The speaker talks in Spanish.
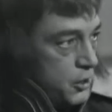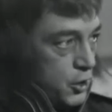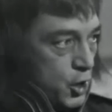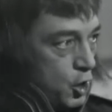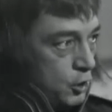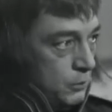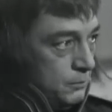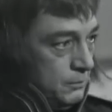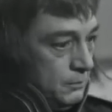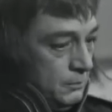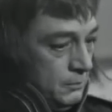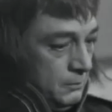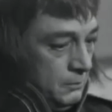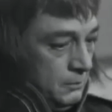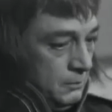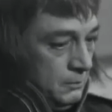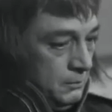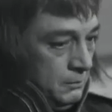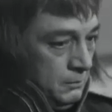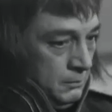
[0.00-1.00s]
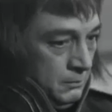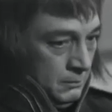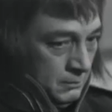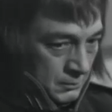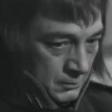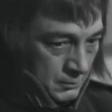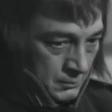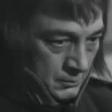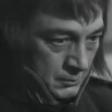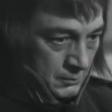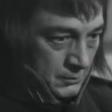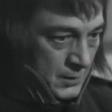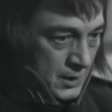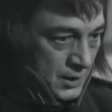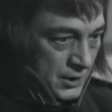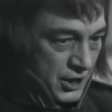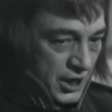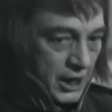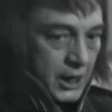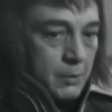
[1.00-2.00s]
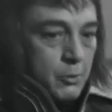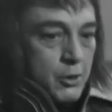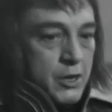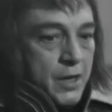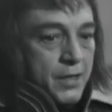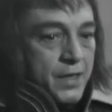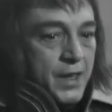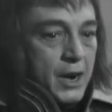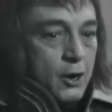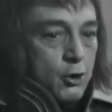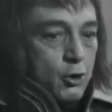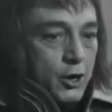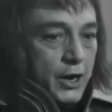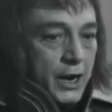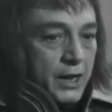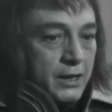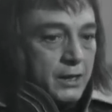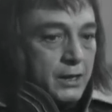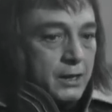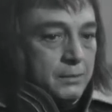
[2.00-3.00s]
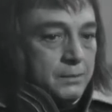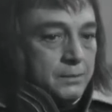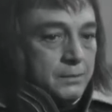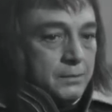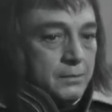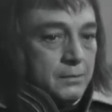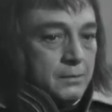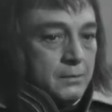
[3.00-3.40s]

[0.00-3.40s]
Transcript: No. Sé que voy a hacer algo grande.